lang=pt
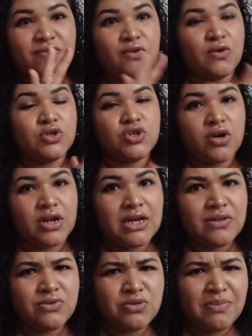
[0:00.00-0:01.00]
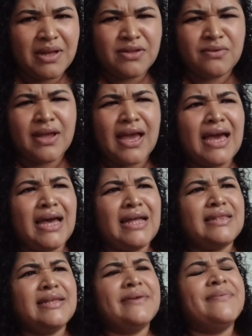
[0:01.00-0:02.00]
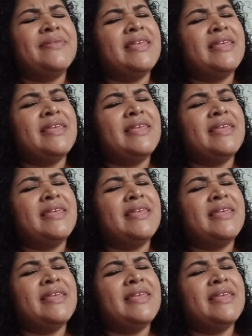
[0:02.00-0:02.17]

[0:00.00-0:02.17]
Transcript: ficou chorando de madrugada.